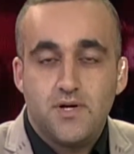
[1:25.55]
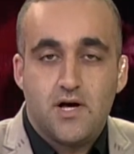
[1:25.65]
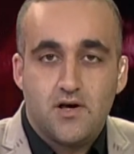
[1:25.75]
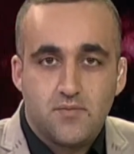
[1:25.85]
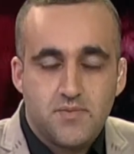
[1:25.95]

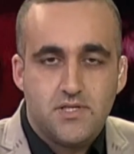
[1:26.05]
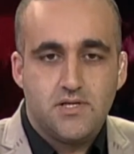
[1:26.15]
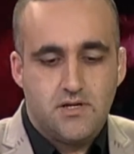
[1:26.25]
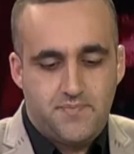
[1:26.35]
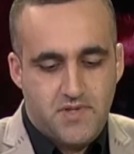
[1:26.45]

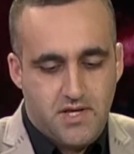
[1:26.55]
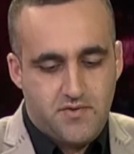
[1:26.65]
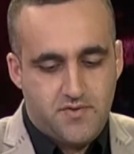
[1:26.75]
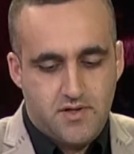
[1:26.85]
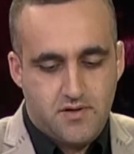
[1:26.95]
عربية
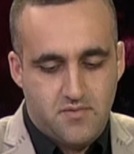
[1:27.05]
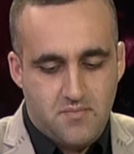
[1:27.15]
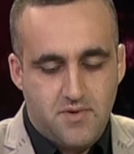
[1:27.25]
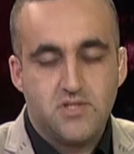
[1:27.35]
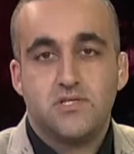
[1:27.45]
أكثر
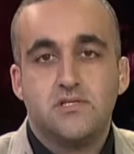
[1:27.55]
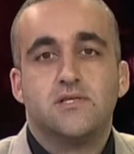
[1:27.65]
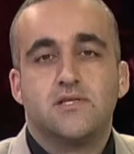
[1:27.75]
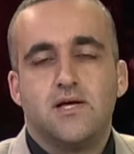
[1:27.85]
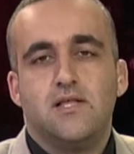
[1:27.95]
مما
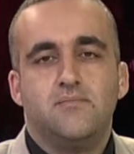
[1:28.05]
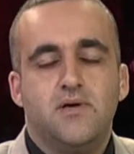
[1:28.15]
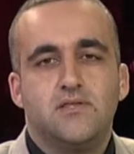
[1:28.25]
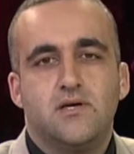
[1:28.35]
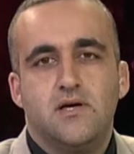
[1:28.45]
شددت على
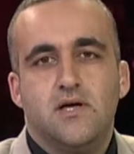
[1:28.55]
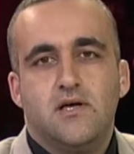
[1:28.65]
ماذا